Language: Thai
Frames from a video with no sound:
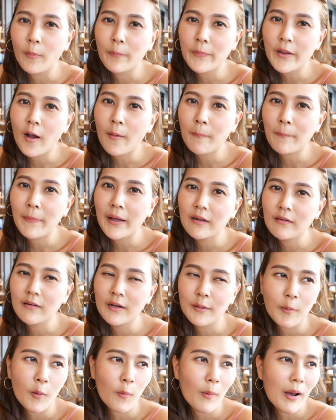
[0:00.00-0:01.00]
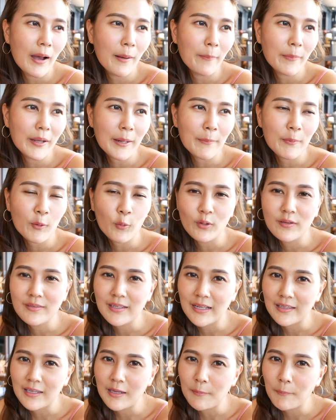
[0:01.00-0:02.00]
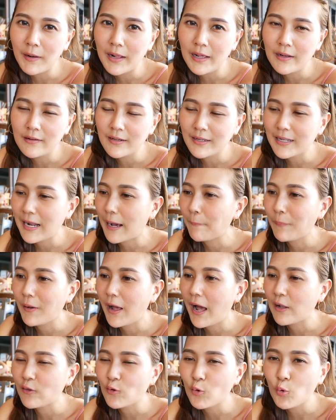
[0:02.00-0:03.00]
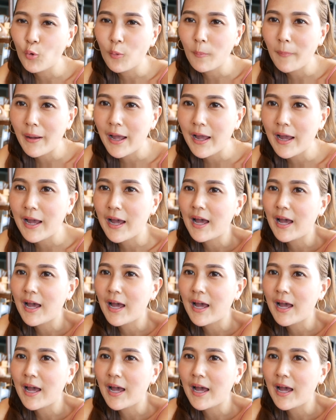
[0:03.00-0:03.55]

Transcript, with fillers: งพี่อ๊อฟมาเลยเพราะว่าไม่ได้เป็นคนจัดทริปอะไรเลยทำงานยุ่งมา